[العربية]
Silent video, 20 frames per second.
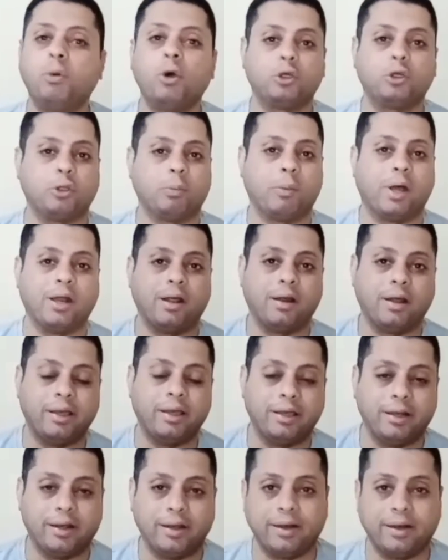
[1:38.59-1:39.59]
بكتم على
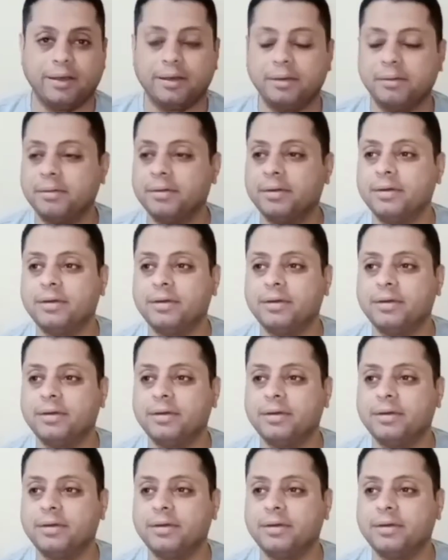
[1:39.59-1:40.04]
راي الله